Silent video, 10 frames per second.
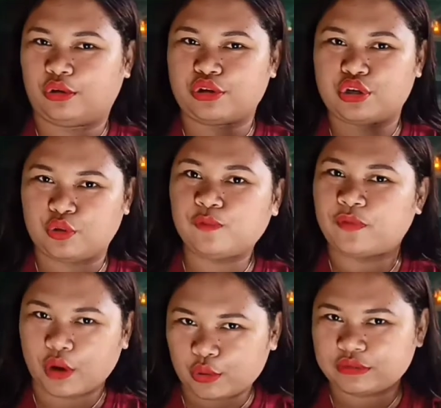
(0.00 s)
og new
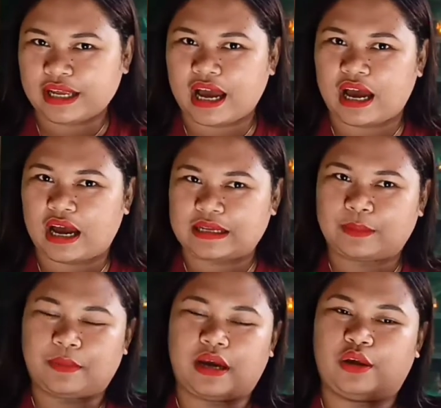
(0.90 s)
phone diha, sa
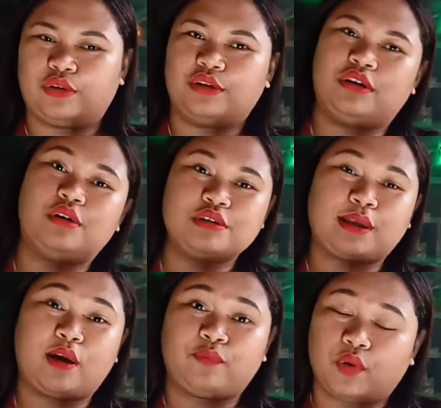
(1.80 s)
mga nagunahon na gusto
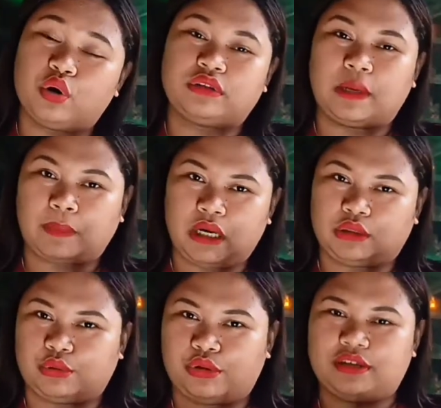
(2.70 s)
nga phone nila
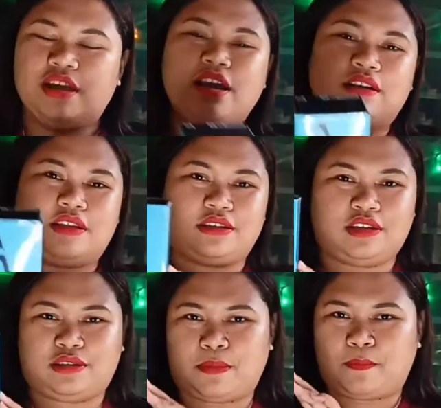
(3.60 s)
paliton, this is
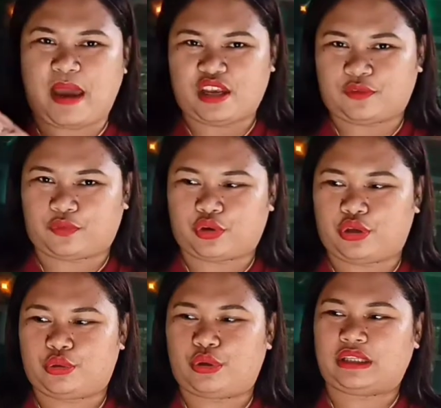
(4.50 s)
the best for
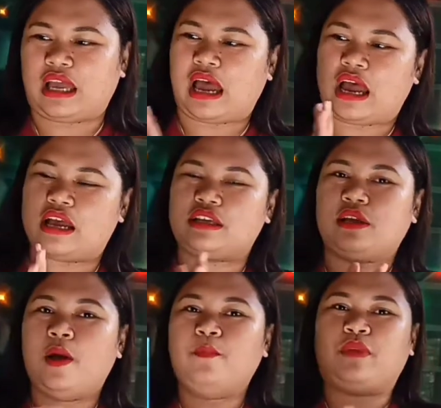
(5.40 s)
you. It has
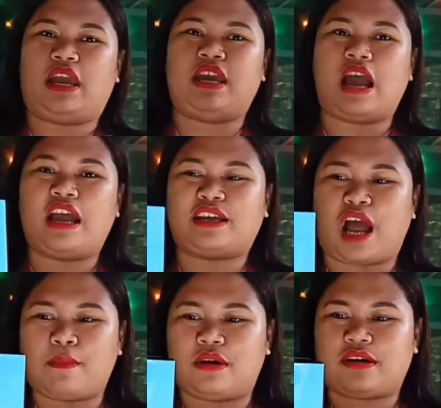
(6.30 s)
AI
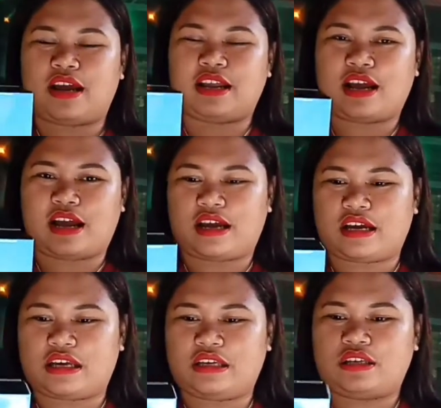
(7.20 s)
camera na,
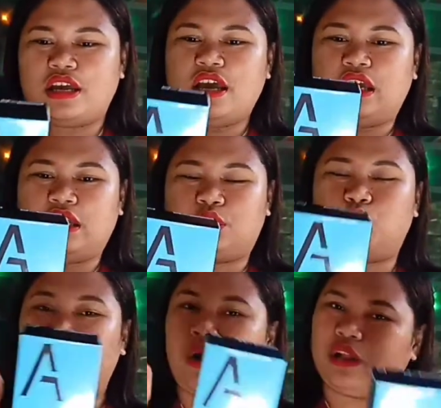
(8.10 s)
guys. It
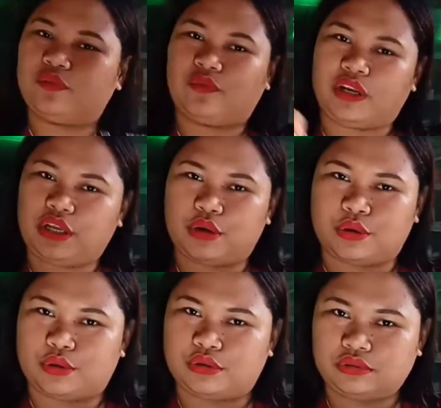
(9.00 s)
dual video,
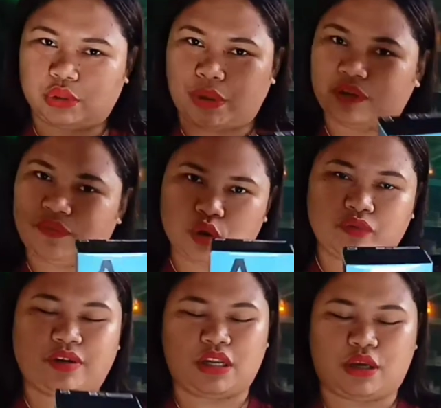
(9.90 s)
dual view
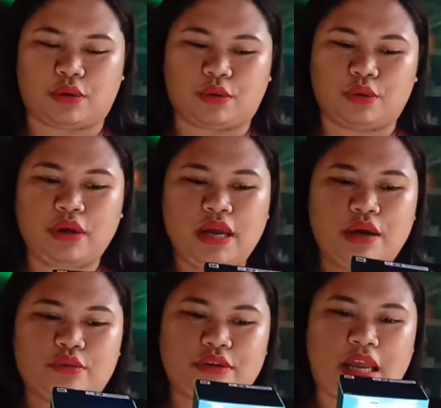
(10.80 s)
video.
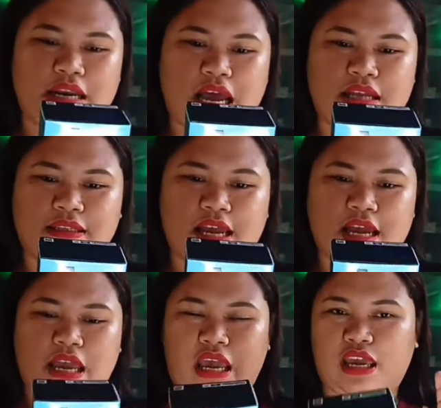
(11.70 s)
Niya
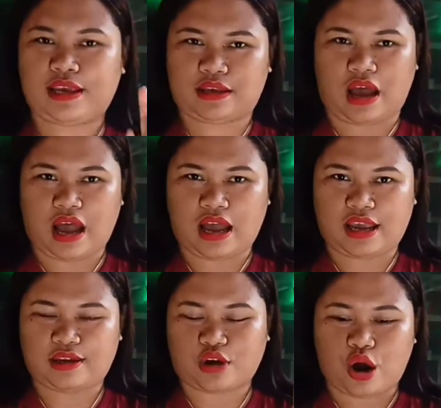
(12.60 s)
nata
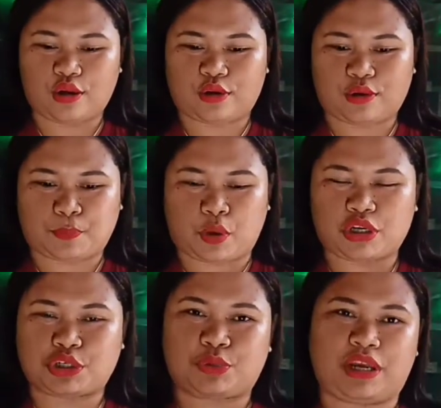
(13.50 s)
AI color
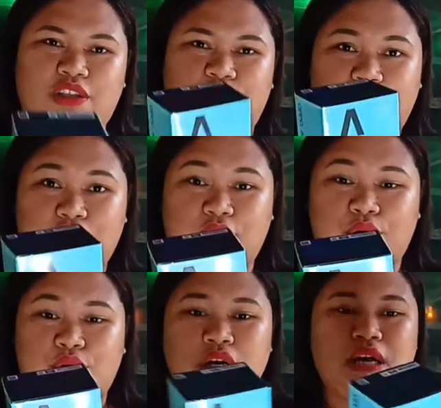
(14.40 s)
portrait
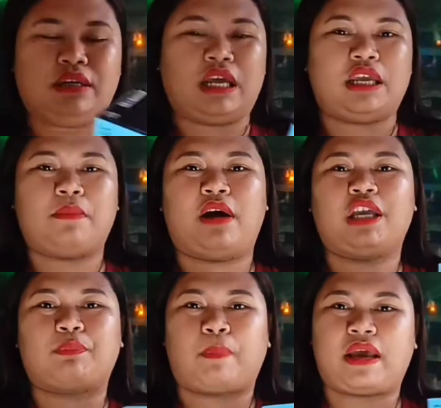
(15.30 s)
video na yung mga
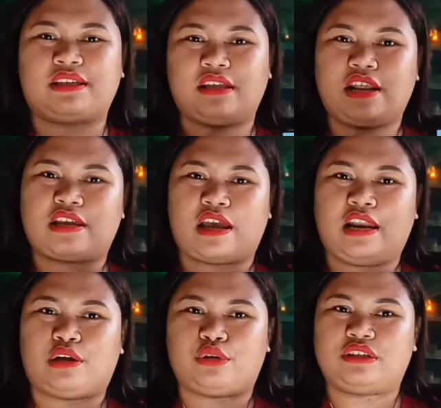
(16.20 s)
specs dili sa
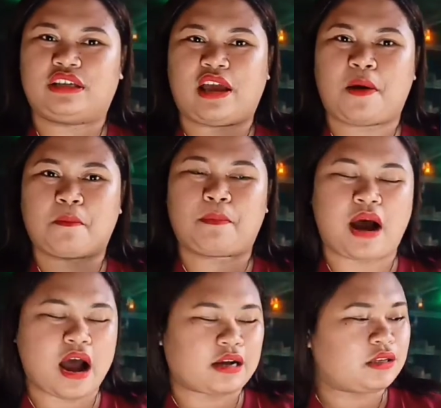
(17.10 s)
likod sa iyang
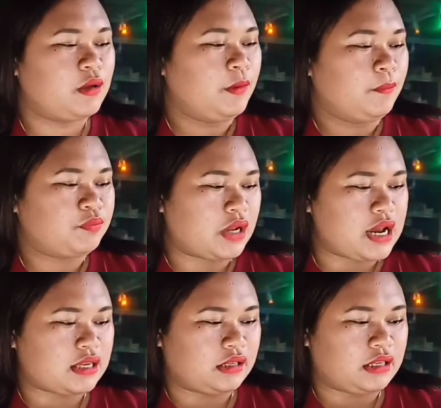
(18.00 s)
box
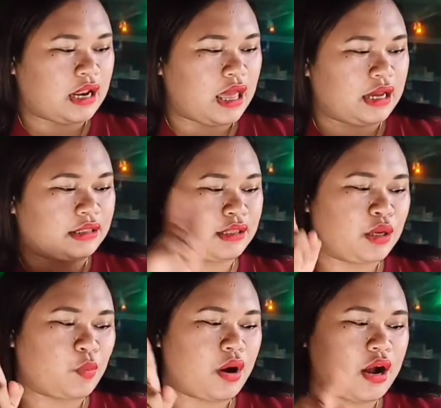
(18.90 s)
nasa sila 3
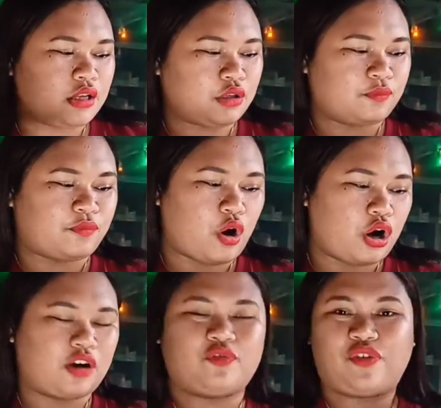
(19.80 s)
watts VOOC
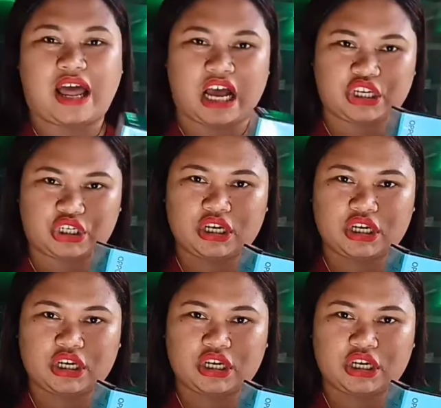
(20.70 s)
flash